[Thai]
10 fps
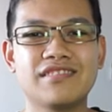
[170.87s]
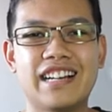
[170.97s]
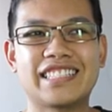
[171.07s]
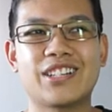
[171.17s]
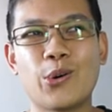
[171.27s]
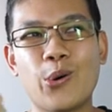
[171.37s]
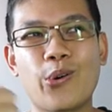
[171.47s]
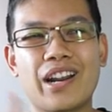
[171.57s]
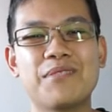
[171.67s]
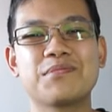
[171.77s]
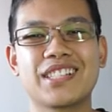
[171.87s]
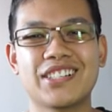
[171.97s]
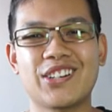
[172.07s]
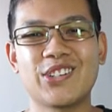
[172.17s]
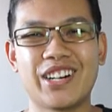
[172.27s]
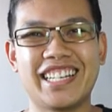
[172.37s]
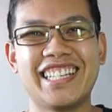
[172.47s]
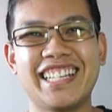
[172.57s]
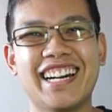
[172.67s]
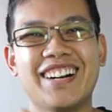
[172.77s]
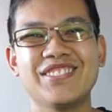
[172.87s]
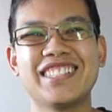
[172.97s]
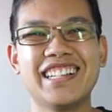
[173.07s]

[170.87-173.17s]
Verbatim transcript: อาจจะโกหกนะครับก็ต้องดูกันดีๆนะครับ